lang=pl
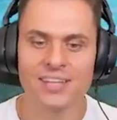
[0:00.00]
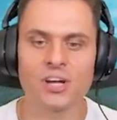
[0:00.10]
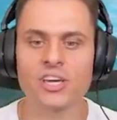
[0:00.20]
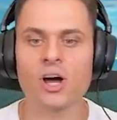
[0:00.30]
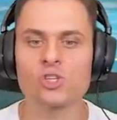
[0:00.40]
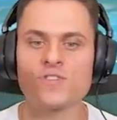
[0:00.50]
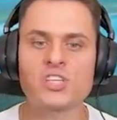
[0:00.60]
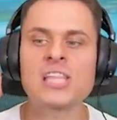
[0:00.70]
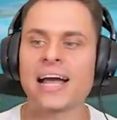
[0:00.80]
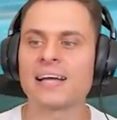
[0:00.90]
No i
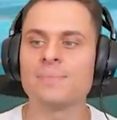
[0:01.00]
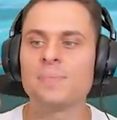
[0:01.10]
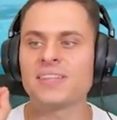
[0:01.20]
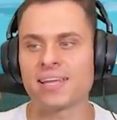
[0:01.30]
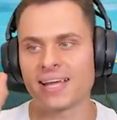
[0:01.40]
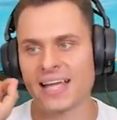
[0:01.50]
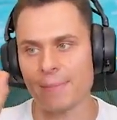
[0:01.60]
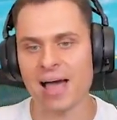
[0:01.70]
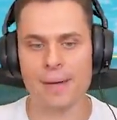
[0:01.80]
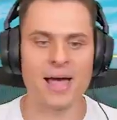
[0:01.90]
oczywiście tak, mityk,
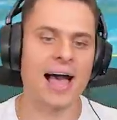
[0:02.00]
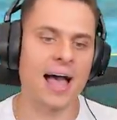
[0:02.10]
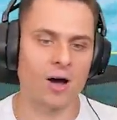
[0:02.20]
Kamehameha